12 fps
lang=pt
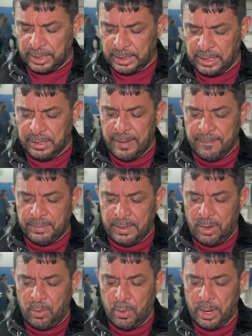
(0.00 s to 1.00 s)
ali na
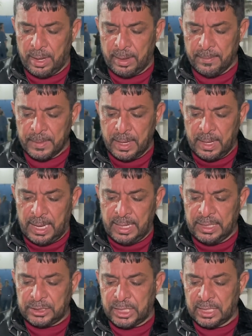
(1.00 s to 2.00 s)
rua
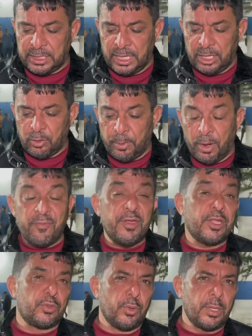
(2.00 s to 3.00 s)
Alexandrino
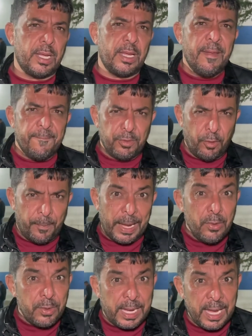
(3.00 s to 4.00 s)
Boaventura, no
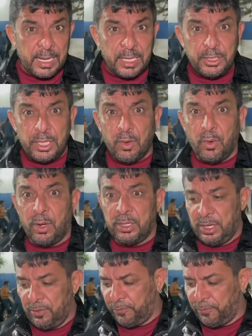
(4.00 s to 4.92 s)
bairro Kennedy, onde